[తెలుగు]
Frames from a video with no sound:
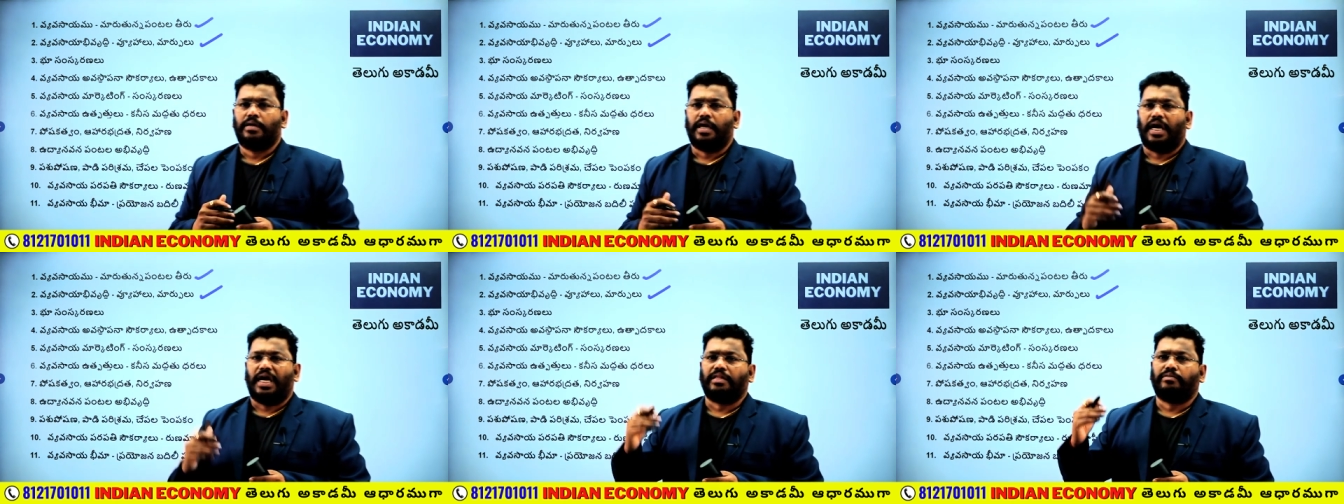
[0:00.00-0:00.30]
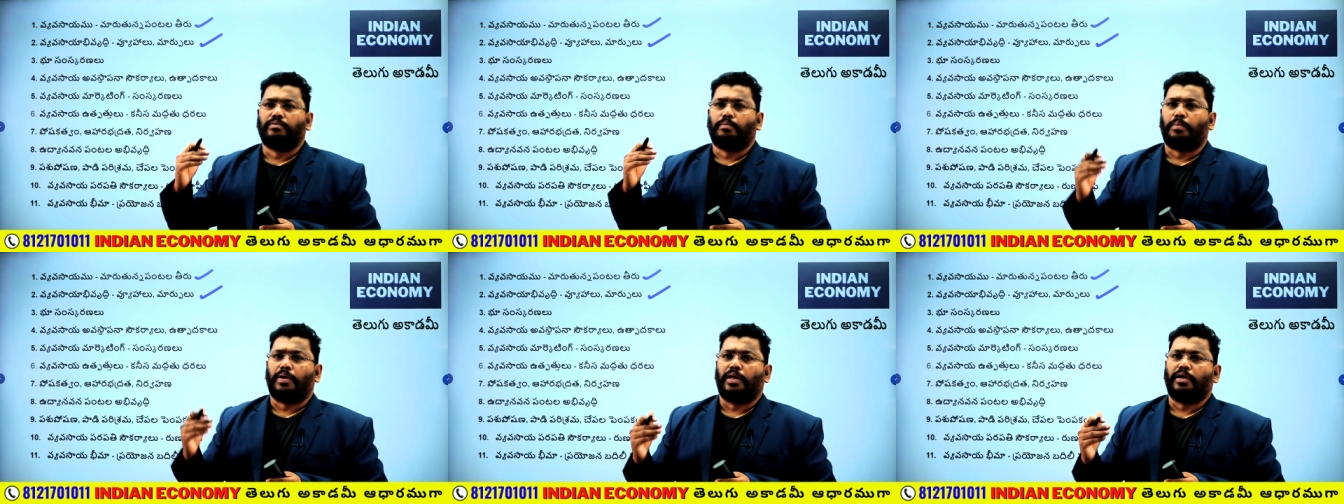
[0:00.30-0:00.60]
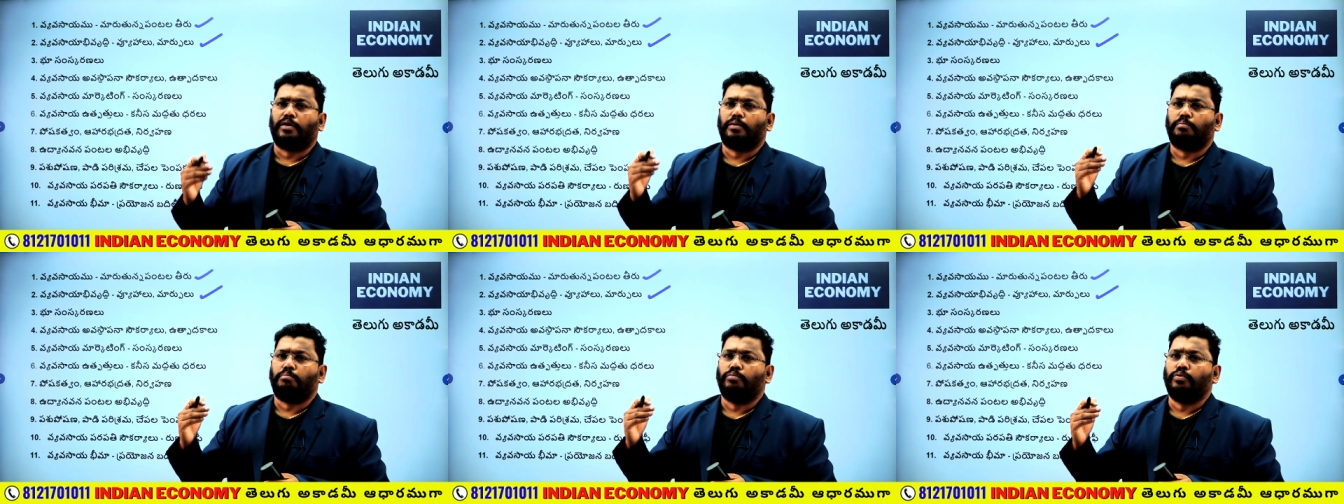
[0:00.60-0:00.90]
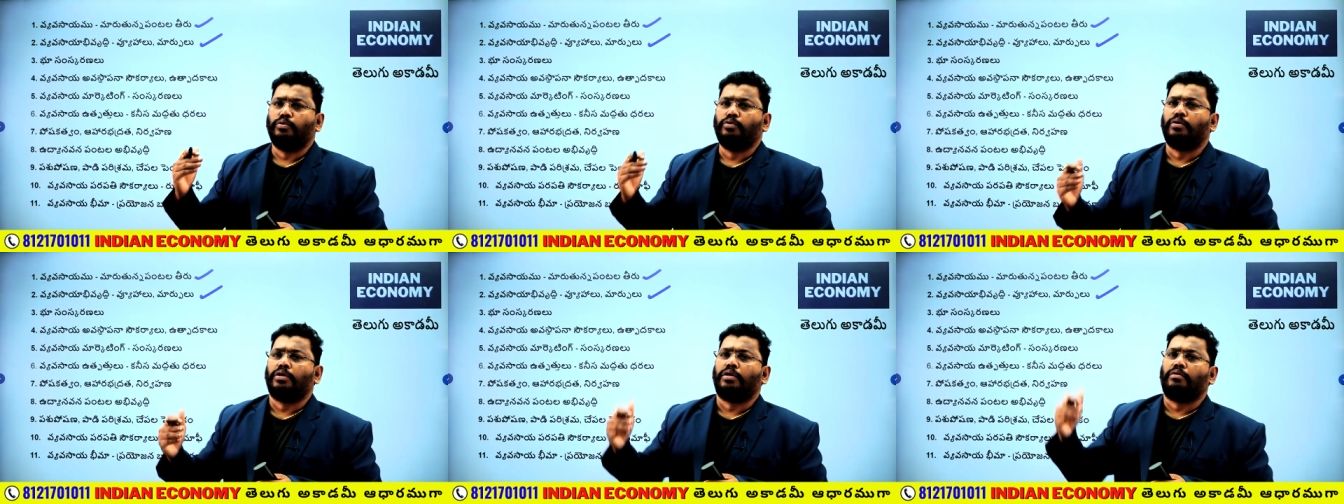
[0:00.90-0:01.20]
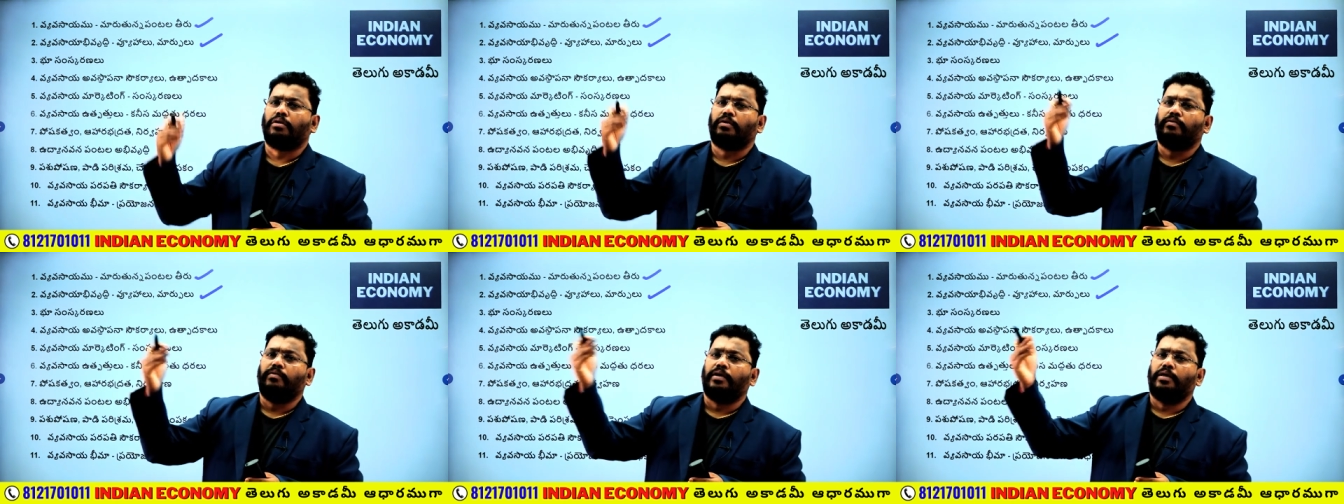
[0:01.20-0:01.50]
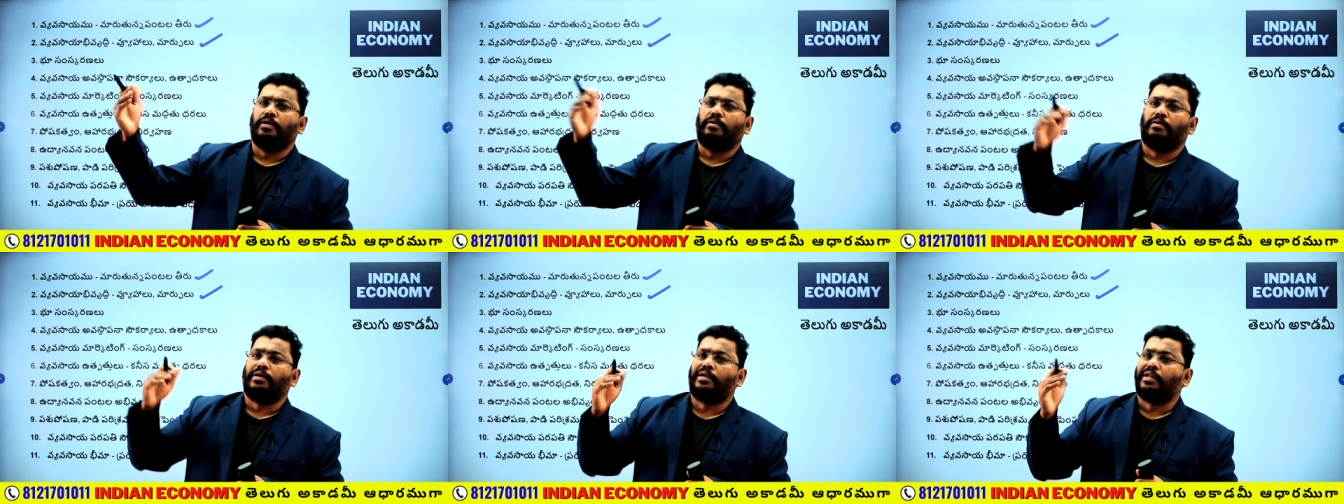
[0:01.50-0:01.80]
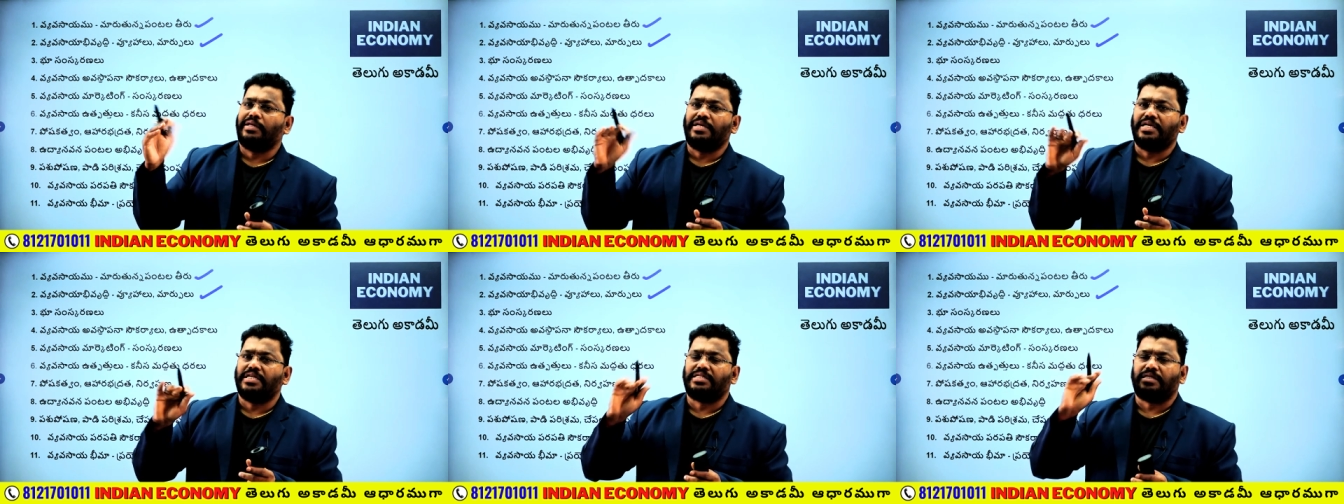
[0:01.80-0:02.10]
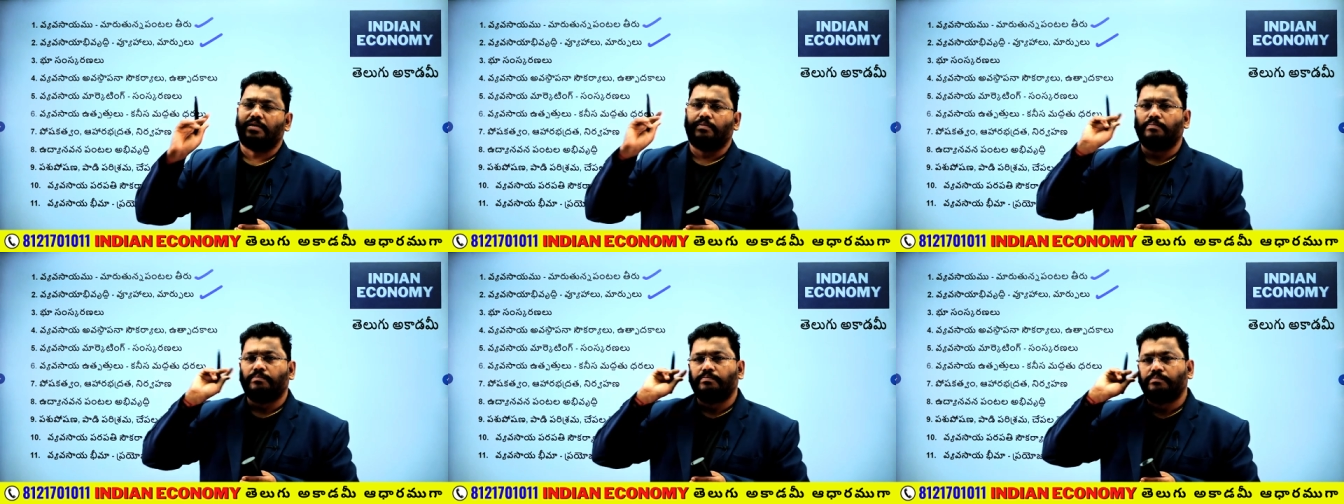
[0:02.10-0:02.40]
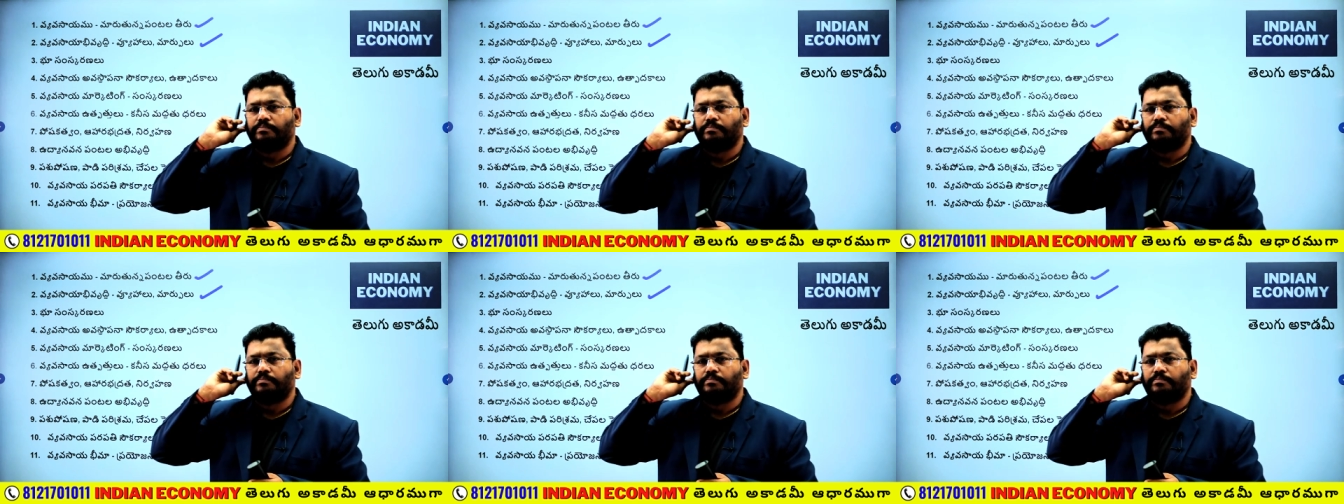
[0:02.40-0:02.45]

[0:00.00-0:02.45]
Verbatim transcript: హరిత విప్లవానికి ముందున్న ఒక వీడియో ఇట్లా చేశాం